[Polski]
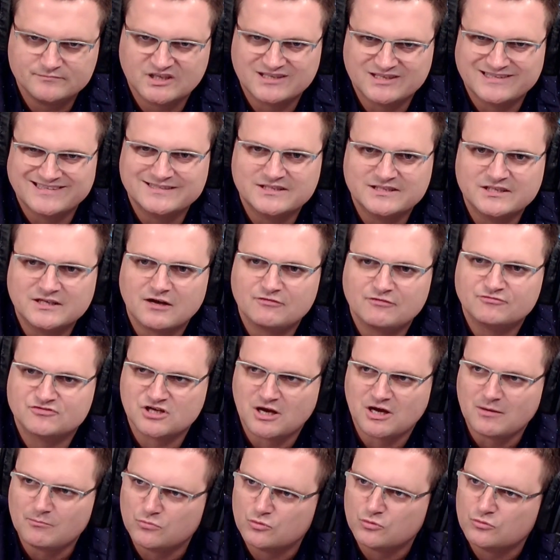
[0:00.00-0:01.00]
krytyka w
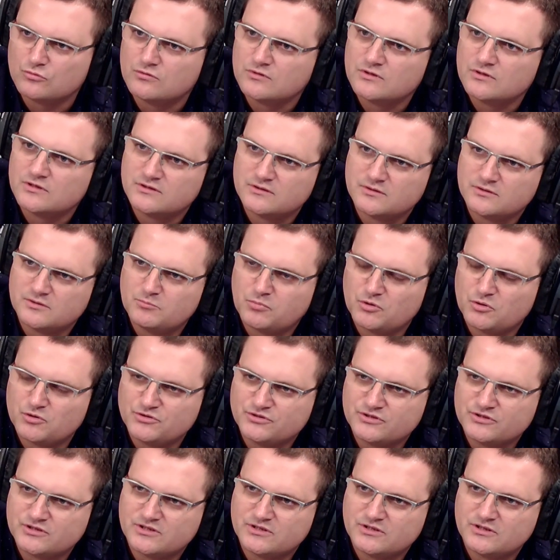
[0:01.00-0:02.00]
czambu e,
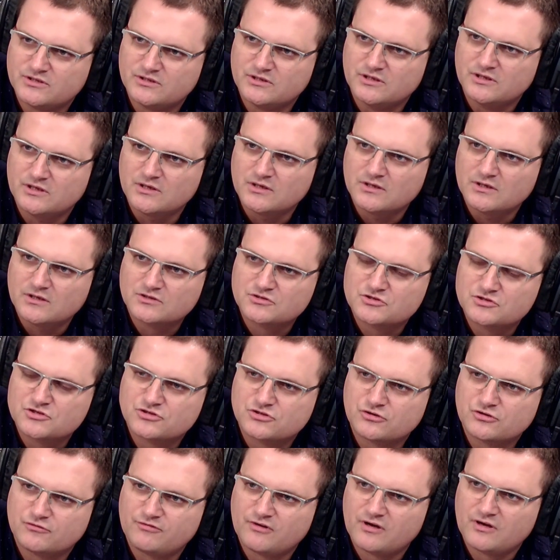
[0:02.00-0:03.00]
polityki
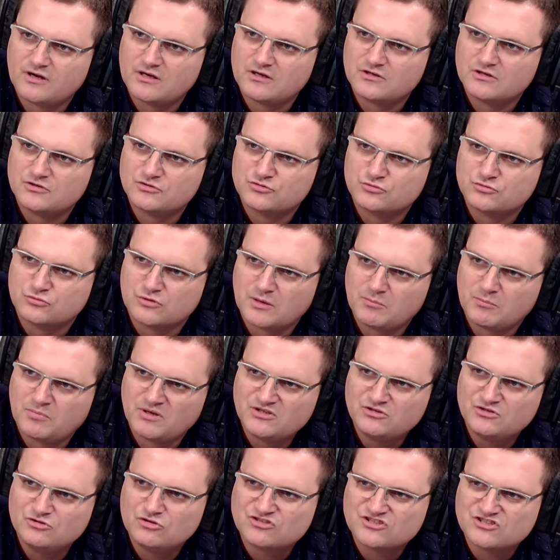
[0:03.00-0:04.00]
Krzysztofa Żuka.
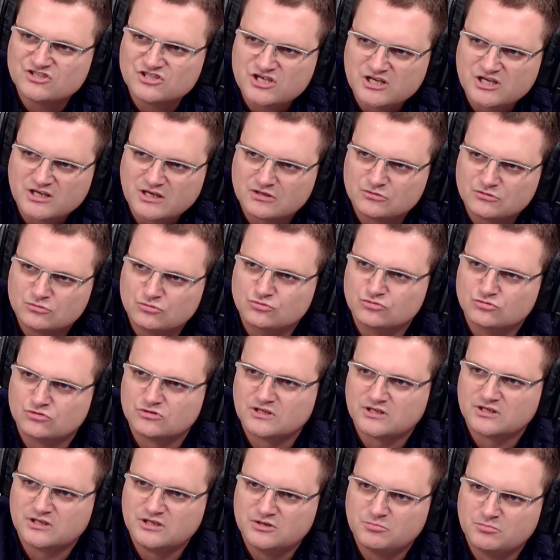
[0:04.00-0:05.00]
Pani dostrzega dużo
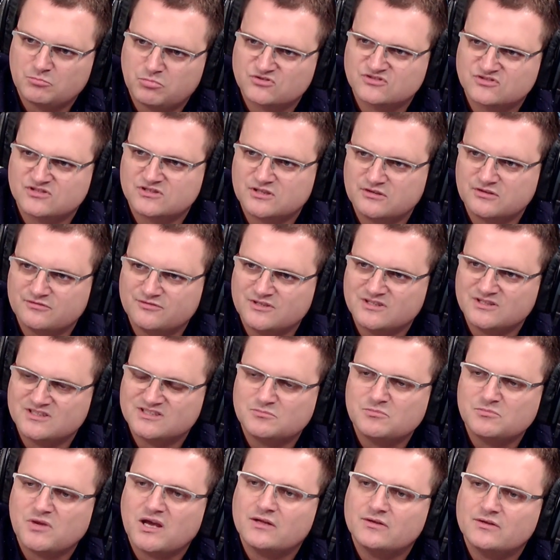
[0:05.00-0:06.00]
takich pozytywnych
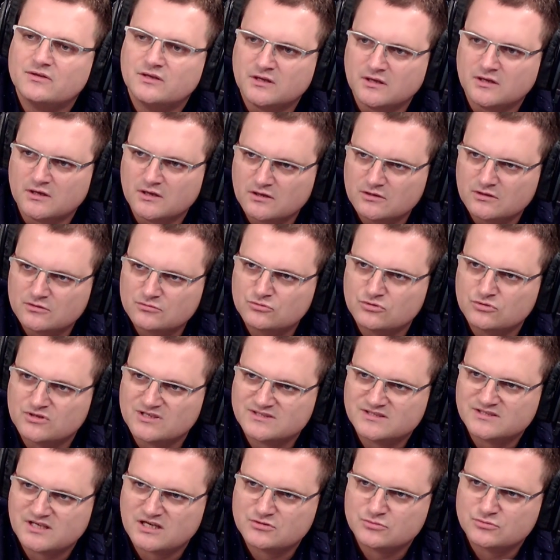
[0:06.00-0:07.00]
zmian, które
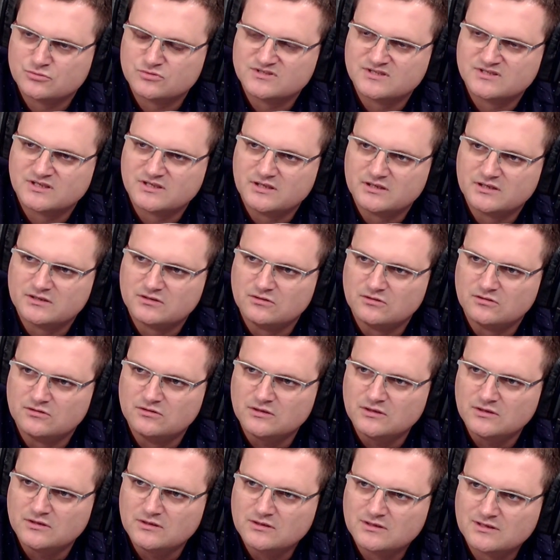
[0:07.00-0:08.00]
zaszły za jego
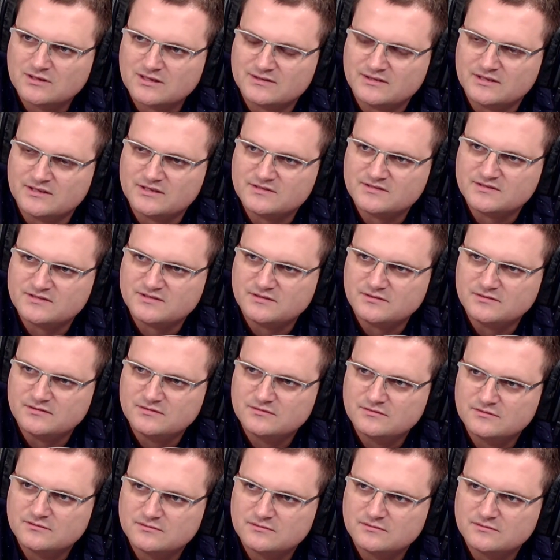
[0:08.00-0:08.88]
kadencji.